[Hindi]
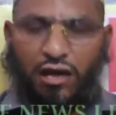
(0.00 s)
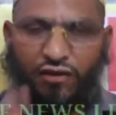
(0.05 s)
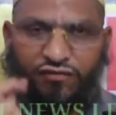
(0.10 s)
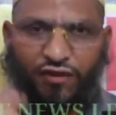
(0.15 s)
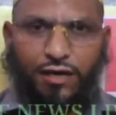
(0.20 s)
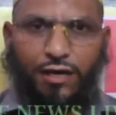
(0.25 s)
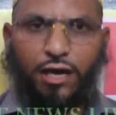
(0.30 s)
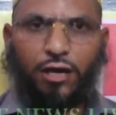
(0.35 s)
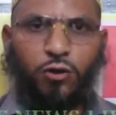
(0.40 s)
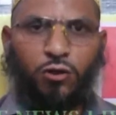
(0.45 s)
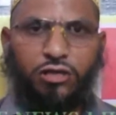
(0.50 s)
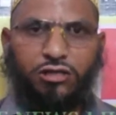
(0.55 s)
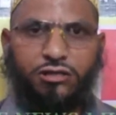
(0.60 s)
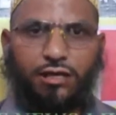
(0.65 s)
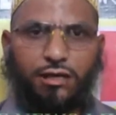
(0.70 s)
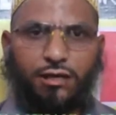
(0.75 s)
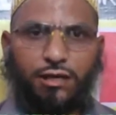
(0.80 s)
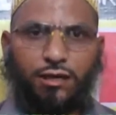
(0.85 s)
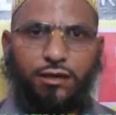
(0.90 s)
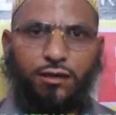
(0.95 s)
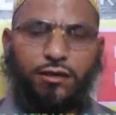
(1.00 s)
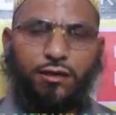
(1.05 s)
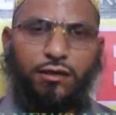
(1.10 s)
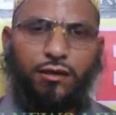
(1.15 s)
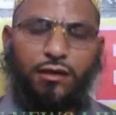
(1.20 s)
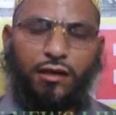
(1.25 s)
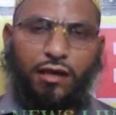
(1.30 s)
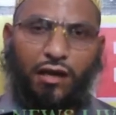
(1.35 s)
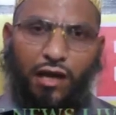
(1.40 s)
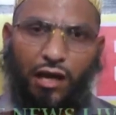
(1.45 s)
एफआईआर होनी चाहिए
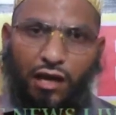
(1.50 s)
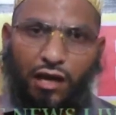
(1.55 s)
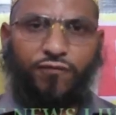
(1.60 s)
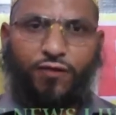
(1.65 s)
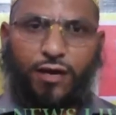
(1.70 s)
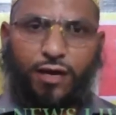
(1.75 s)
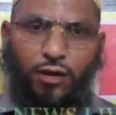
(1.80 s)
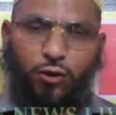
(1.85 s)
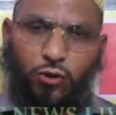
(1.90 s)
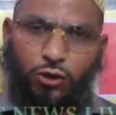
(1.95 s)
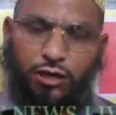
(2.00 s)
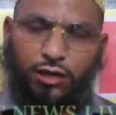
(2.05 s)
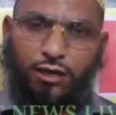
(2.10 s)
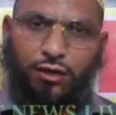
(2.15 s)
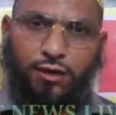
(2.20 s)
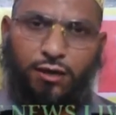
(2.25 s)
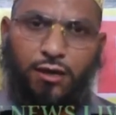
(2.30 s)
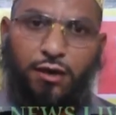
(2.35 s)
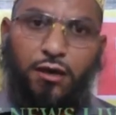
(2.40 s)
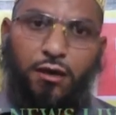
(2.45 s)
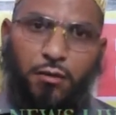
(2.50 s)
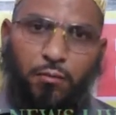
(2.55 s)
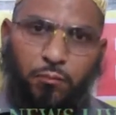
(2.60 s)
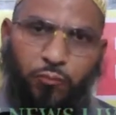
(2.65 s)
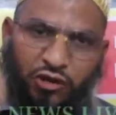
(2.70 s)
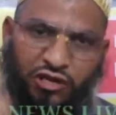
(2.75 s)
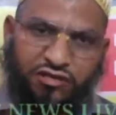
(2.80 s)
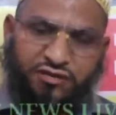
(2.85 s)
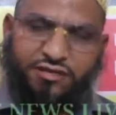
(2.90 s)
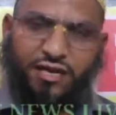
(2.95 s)
एफआईआर होगी
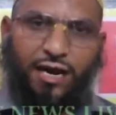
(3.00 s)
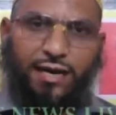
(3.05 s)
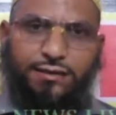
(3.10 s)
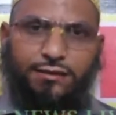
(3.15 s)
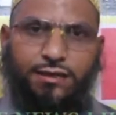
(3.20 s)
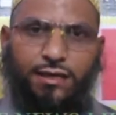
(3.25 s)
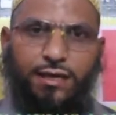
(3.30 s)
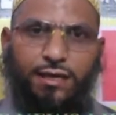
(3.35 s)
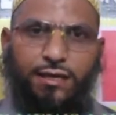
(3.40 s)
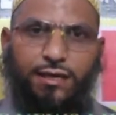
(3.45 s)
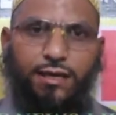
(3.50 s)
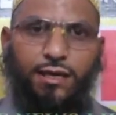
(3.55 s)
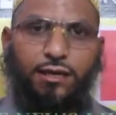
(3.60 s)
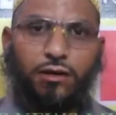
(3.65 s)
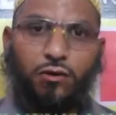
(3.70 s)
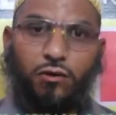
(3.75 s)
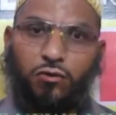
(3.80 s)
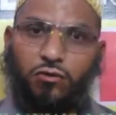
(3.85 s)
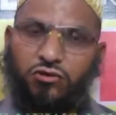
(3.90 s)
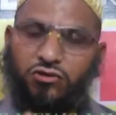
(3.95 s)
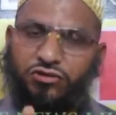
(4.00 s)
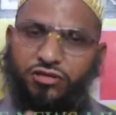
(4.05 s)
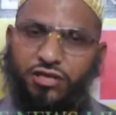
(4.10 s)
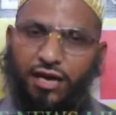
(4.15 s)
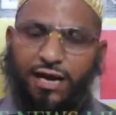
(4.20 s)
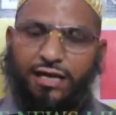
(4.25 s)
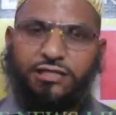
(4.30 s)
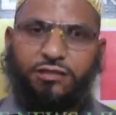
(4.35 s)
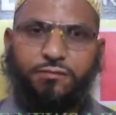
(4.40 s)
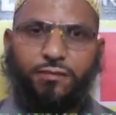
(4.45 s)
पुलिस जांच करेगी उस
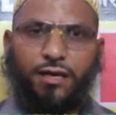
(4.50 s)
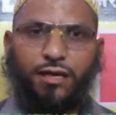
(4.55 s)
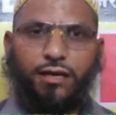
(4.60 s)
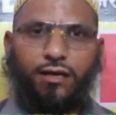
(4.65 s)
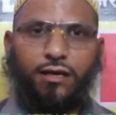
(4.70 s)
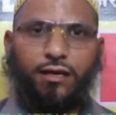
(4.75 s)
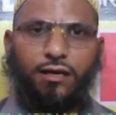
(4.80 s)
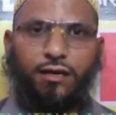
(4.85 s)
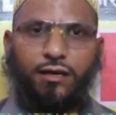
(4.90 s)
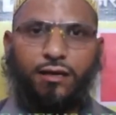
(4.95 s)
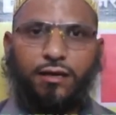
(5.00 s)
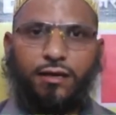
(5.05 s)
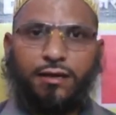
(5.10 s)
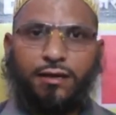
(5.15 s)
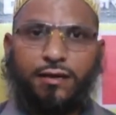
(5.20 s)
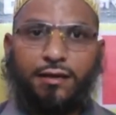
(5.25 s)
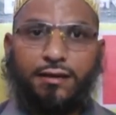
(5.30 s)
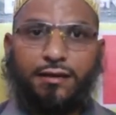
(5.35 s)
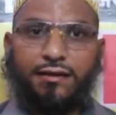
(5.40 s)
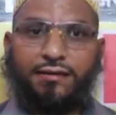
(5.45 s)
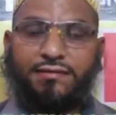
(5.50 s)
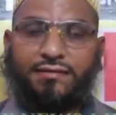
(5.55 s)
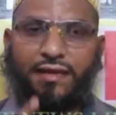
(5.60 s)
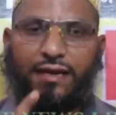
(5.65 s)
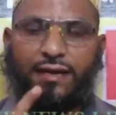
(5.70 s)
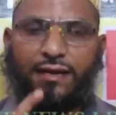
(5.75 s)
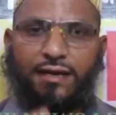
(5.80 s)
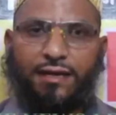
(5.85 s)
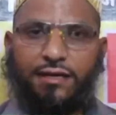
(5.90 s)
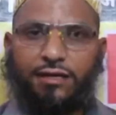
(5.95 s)
जांच में
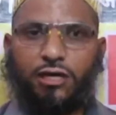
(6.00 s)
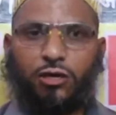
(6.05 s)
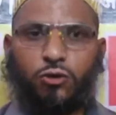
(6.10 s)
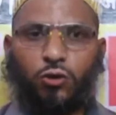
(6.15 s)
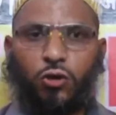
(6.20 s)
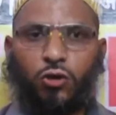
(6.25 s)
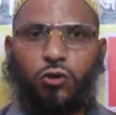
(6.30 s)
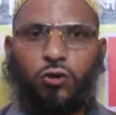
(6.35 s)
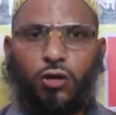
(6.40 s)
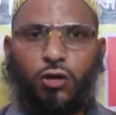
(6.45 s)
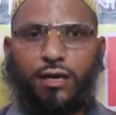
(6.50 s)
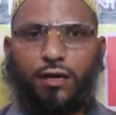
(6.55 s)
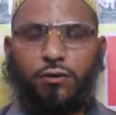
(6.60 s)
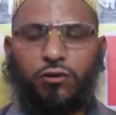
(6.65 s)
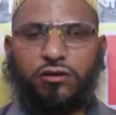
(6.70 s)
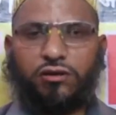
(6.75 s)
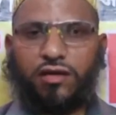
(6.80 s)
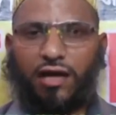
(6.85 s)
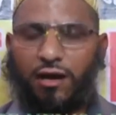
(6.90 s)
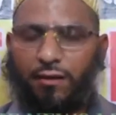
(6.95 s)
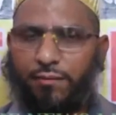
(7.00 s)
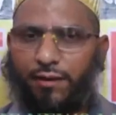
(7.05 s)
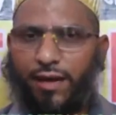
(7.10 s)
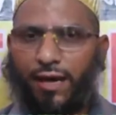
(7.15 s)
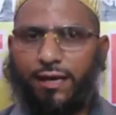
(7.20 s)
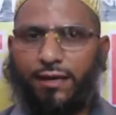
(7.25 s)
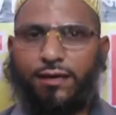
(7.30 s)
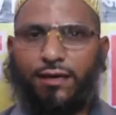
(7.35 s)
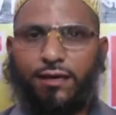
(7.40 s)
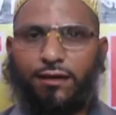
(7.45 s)
इससे लिंक्ड कौन कौन है वो
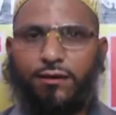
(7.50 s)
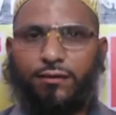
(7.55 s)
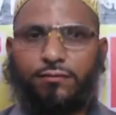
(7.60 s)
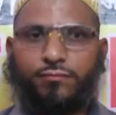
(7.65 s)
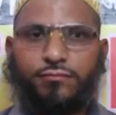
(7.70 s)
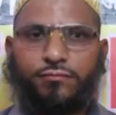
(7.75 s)
सामने आएंगे